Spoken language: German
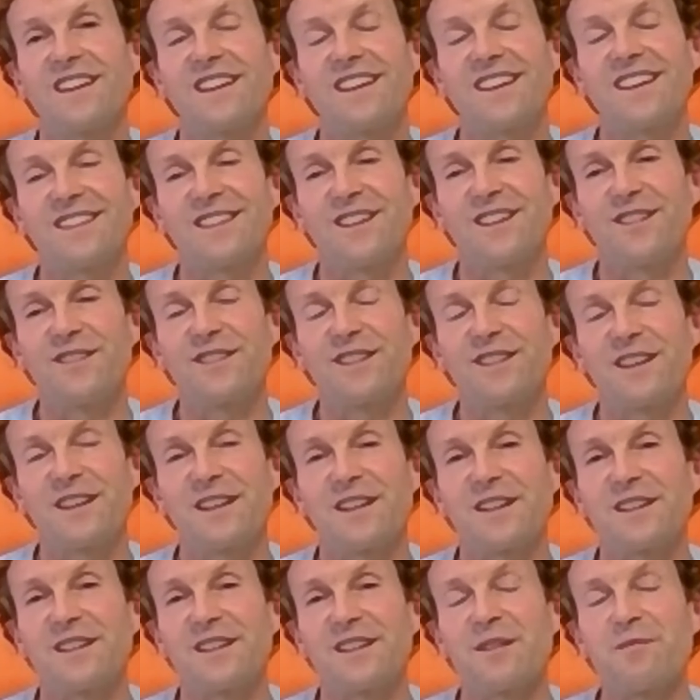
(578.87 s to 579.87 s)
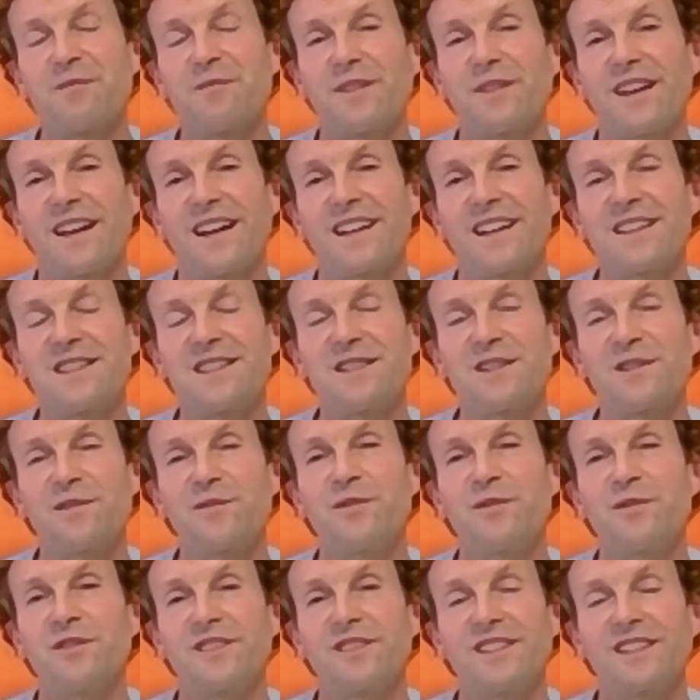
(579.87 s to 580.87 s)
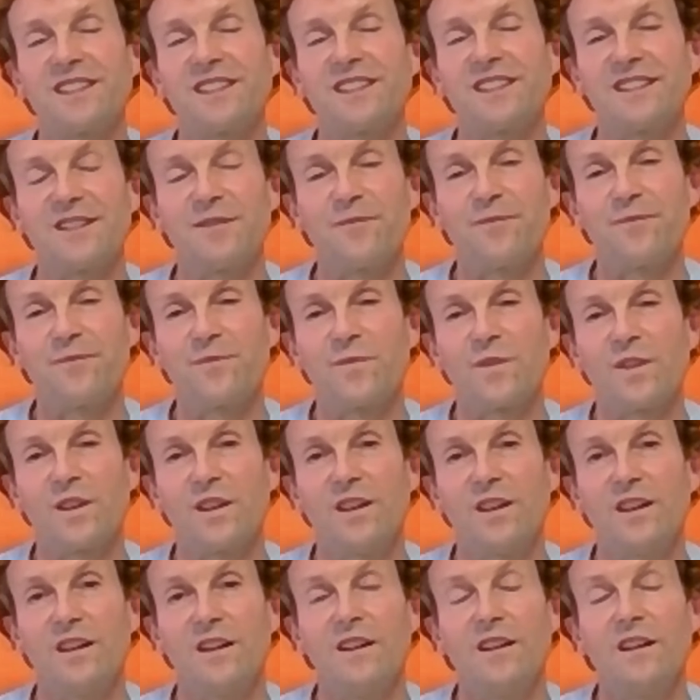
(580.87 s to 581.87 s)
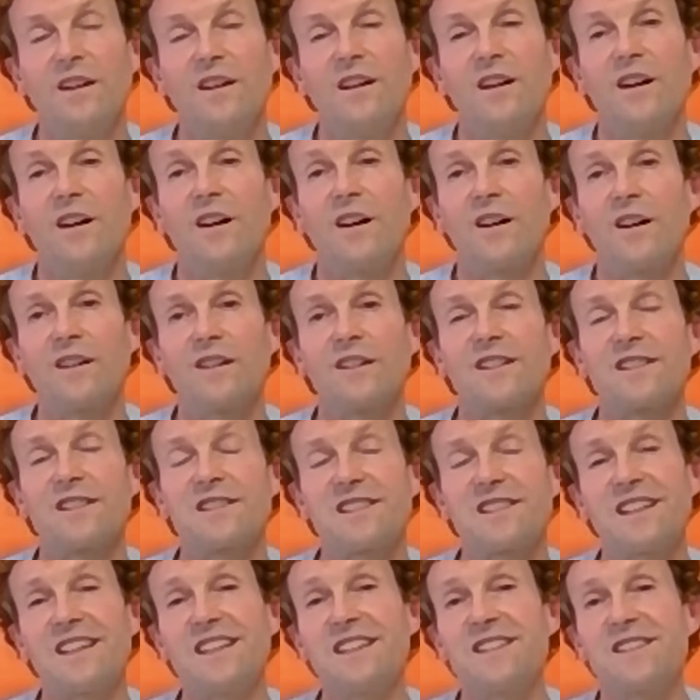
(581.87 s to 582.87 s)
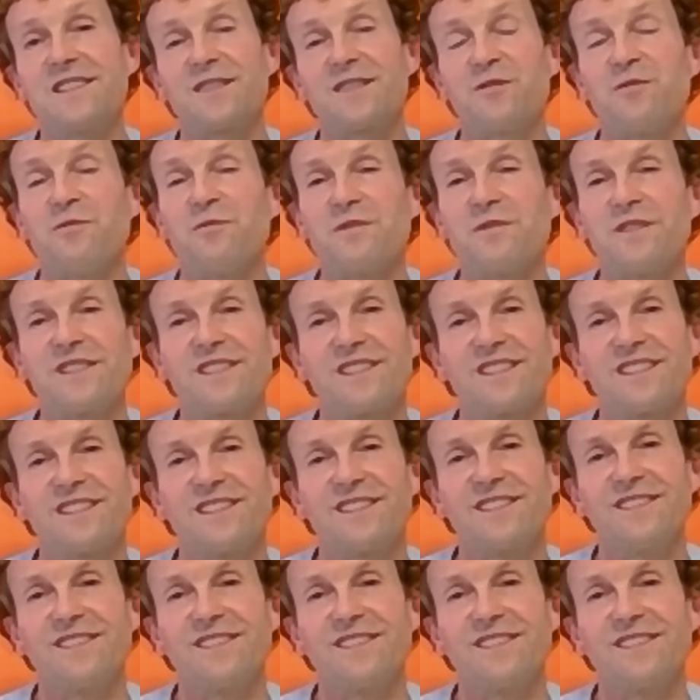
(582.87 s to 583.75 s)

Gedanken dem Geist füttern. Alles ist gut.